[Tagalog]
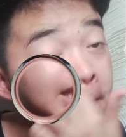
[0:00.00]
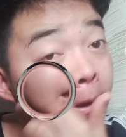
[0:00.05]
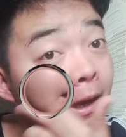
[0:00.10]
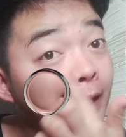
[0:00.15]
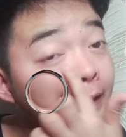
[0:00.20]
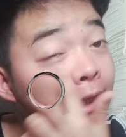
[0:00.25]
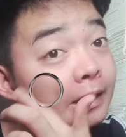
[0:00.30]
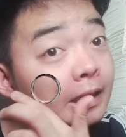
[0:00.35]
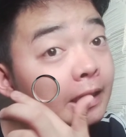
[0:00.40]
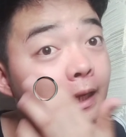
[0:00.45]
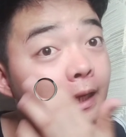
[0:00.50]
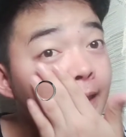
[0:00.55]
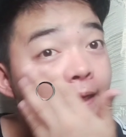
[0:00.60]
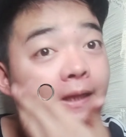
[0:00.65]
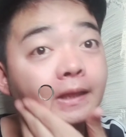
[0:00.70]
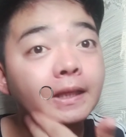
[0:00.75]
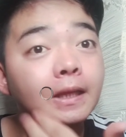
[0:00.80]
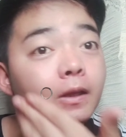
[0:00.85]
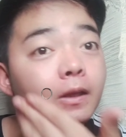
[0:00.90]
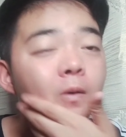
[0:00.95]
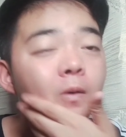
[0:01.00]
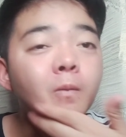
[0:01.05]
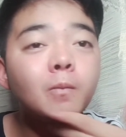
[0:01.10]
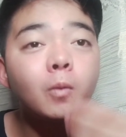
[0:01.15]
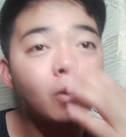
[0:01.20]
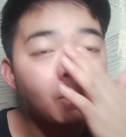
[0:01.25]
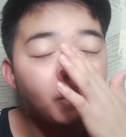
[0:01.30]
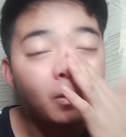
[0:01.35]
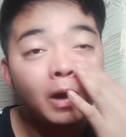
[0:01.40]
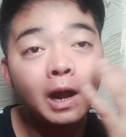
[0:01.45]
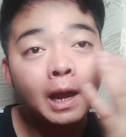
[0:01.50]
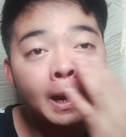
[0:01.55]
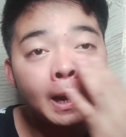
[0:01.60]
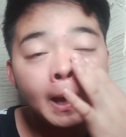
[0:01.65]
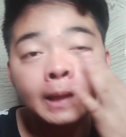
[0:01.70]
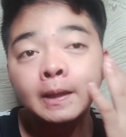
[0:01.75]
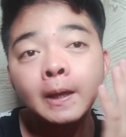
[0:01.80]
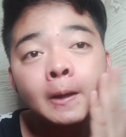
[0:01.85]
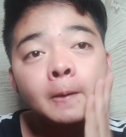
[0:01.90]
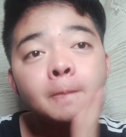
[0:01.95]
Lagyan talaga natin yung buong mukha
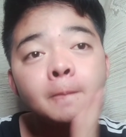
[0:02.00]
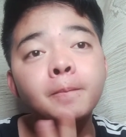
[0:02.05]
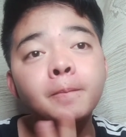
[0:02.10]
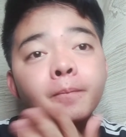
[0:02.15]
natin.